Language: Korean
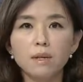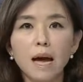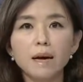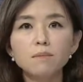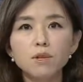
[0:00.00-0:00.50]

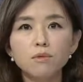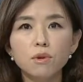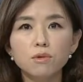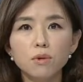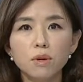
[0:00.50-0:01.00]
다음
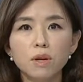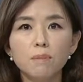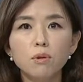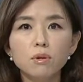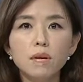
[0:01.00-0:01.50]
정권으로 이렇게
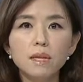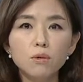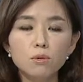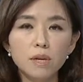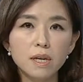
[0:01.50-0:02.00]
폭탄
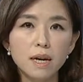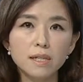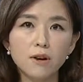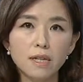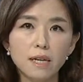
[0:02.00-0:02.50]
돌리기를
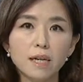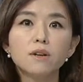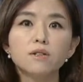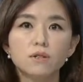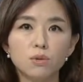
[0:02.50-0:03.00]
하는 거 아니냐
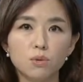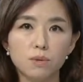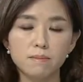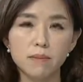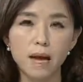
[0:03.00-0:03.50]
이런 지적도
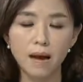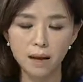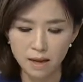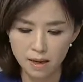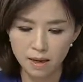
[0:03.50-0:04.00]
있습니다.
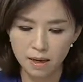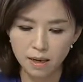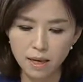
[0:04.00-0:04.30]
예. 예